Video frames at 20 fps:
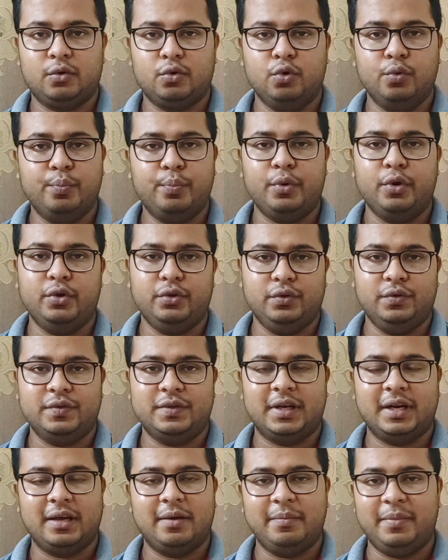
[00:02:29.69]
খুব প্রয়োজন
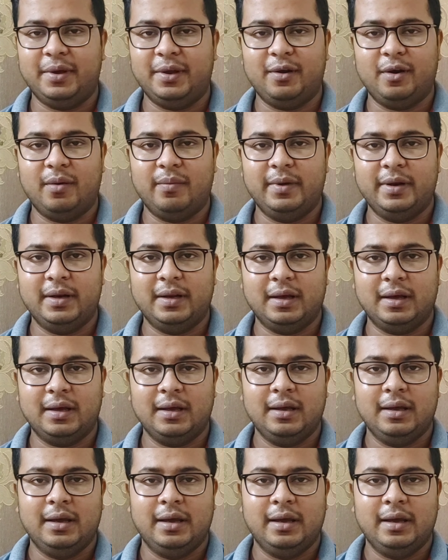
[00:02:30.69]
ছাড়া বের হবেন না